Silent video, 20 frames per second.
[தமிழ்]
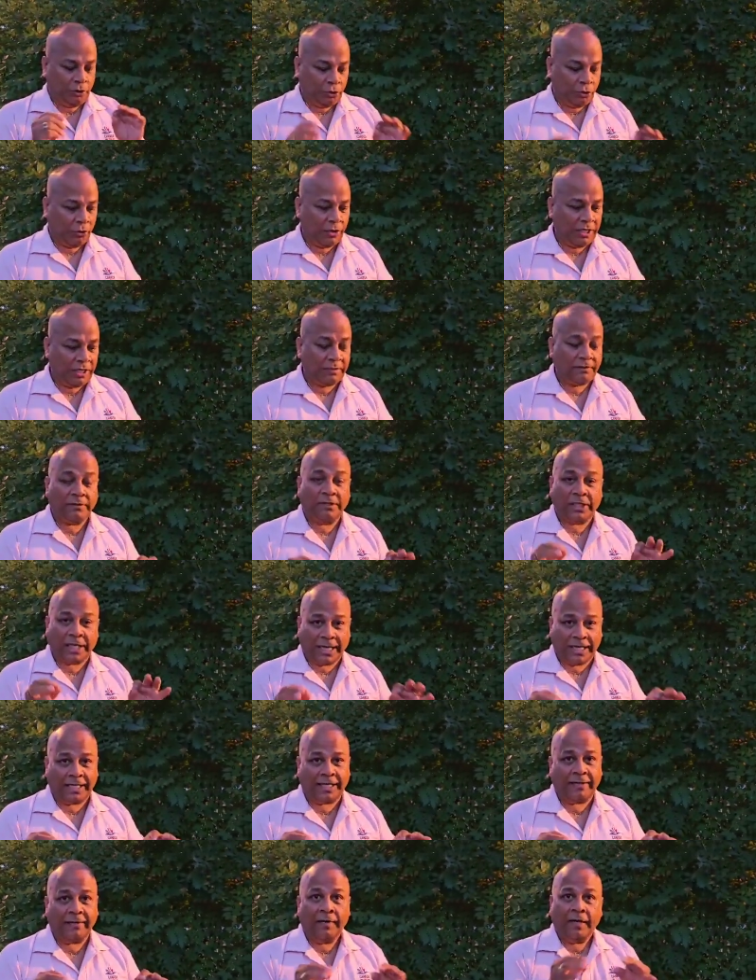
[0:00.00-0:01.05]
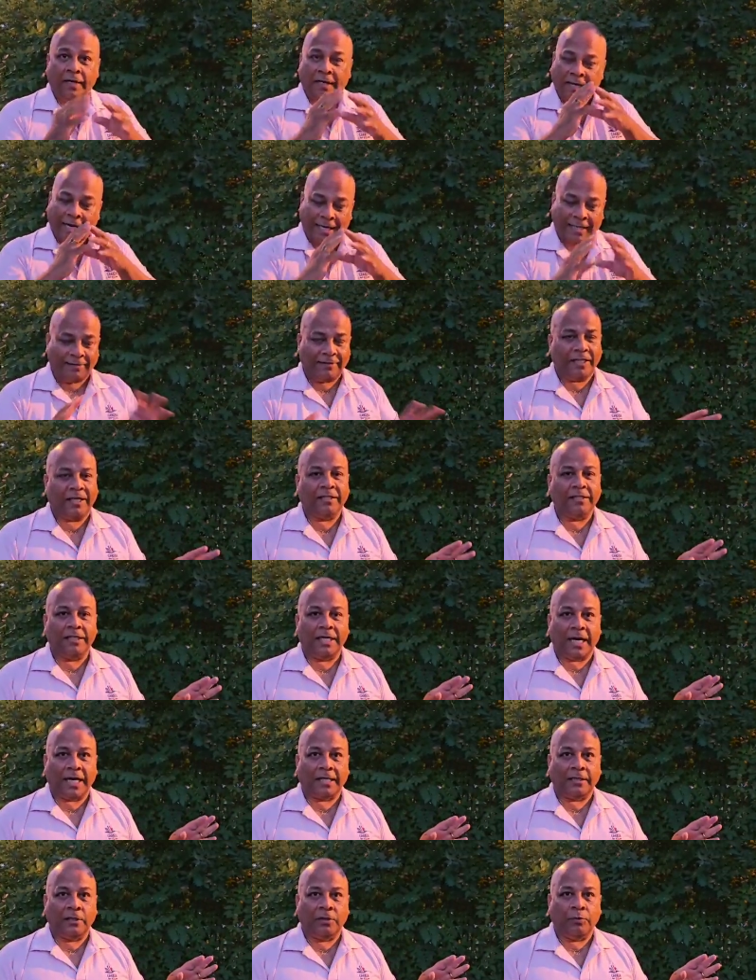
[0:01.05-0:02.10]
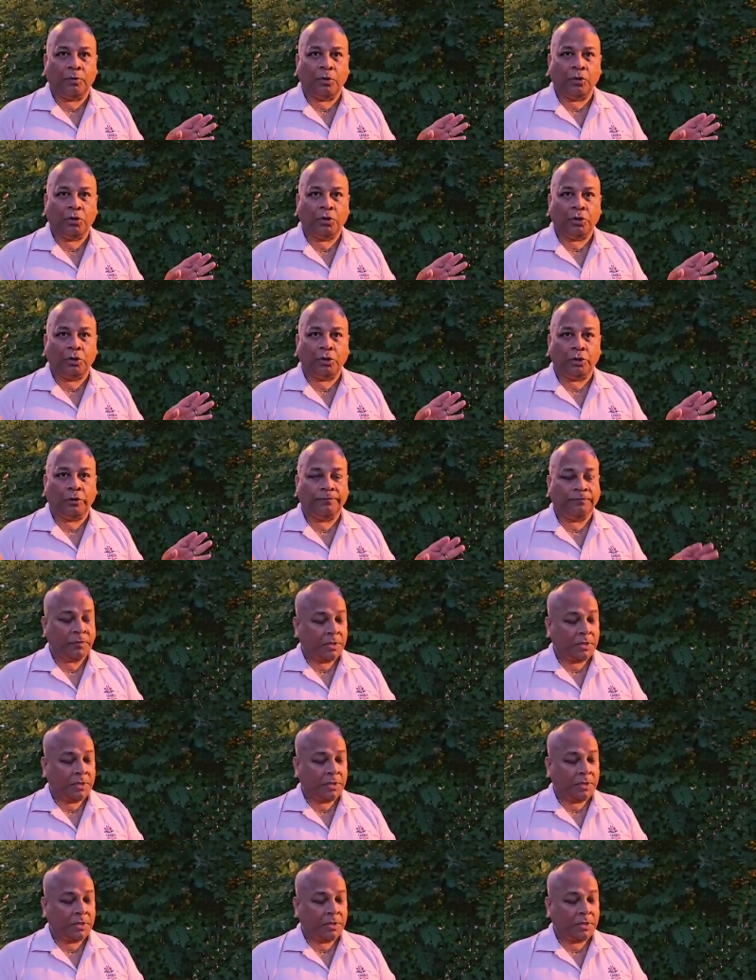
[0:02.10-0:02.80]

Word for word: சொன்னேன் சரி நடந்தது நடந்து போச்சுது